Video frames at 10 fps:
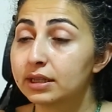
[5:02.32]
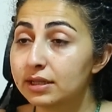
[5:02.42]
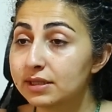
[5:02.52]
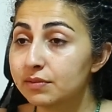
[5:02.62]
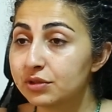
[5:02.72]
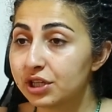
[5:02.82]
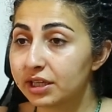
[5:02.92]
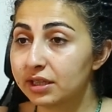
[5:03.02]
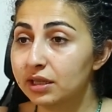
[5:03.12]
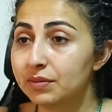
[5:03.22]
nasıl bir
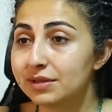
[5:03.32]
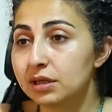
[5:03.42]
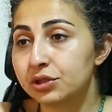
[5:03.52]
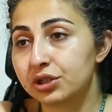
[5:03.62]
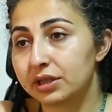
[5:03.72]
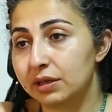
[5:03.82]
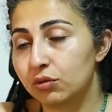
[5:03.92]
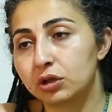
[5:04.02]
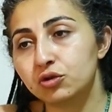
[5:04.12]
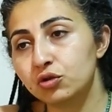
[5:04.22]
şekilde bize
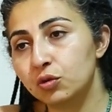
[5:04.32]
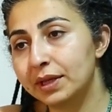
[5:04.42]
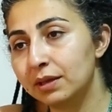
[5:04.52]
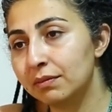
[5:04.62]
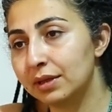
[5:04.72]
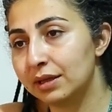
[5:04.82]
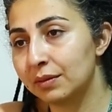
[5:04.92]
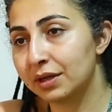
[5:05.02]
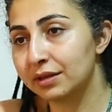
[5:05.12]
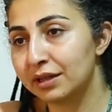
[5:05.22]
açıklayabilirler? Çünkü benim
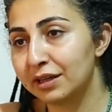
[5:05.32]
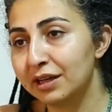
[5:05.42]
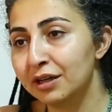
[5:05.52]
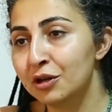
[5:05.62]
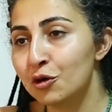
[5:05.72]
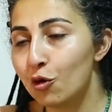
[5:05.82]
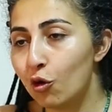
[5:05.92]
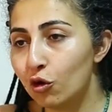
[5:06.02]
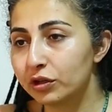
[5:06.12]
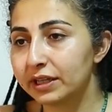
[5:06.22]
bildiğim kadarıyla
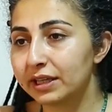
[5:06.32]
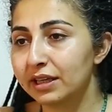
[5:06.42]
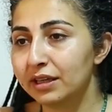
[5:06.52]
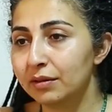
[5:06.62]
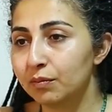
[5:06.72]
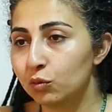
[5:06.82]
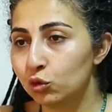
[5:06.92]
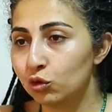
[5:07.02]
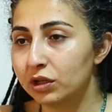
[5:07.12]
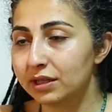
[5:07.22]
oradaki
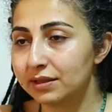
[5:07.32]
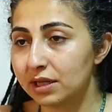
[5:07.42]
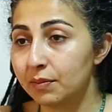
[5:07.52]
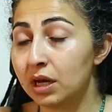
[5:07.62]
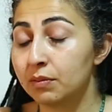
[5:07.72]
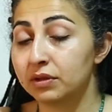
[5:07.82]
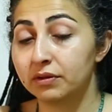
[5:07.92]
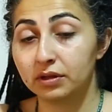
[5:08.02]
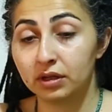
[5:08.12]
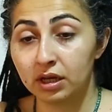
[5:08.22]
müdürlerin
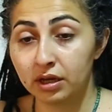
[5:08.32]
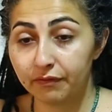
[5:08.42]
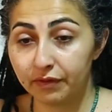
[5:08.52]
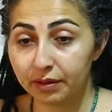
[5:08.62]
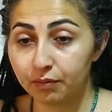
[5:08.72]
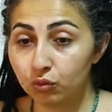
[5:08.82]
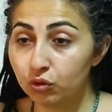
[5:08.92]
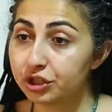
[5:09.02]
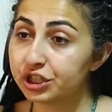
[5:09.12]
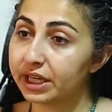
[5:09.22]
tamamı ve
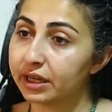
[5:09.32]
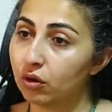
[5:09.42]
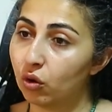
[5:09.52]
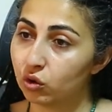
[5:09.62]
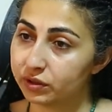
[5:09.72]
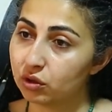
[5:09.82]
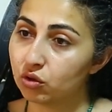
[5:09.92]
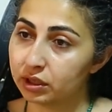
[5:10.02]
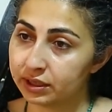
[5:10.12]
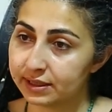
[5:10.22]
bu işe
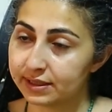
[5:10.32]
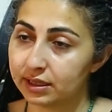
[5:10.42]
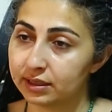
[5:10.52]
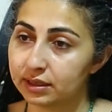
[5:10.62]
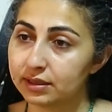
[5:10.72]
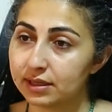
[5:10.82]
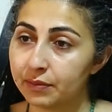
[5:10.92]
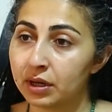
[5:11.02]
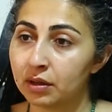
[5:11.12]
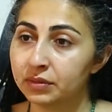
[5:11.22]
ortak olan insanların
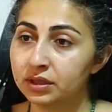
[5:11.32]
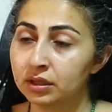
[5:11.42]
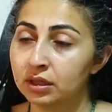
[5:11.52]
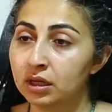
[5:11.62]
tamamı